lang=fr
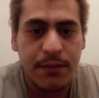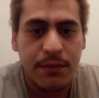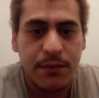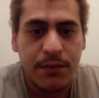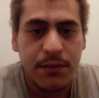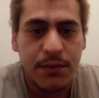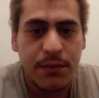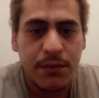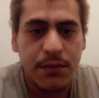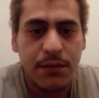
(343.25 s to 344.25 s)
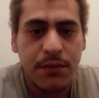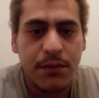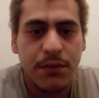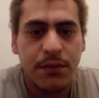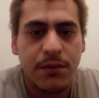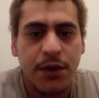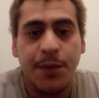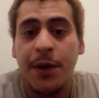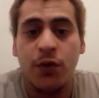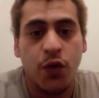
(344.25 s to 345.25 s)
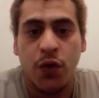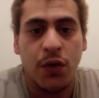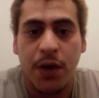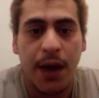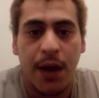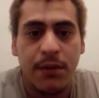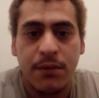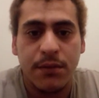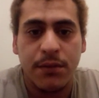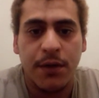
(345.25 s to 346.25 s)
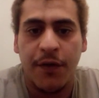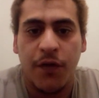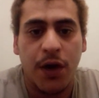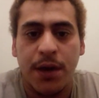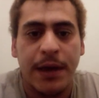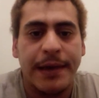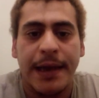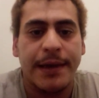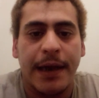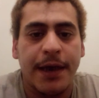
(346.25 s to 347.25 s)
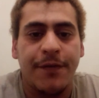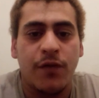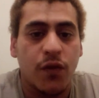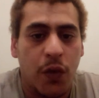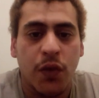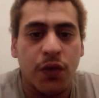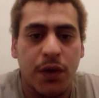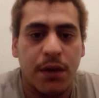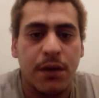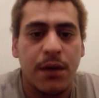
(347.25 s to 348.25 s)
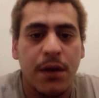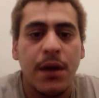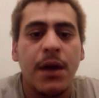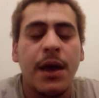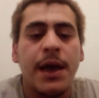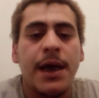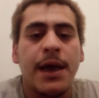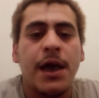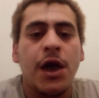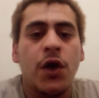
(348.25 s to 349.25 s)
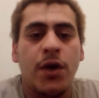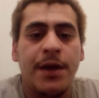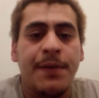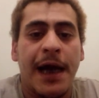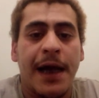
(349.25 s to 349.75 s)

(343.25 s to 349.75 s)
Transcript: C'est pas toujours le cas. Des fois, il y en a certains qui vont contre le libre arbitre des autres.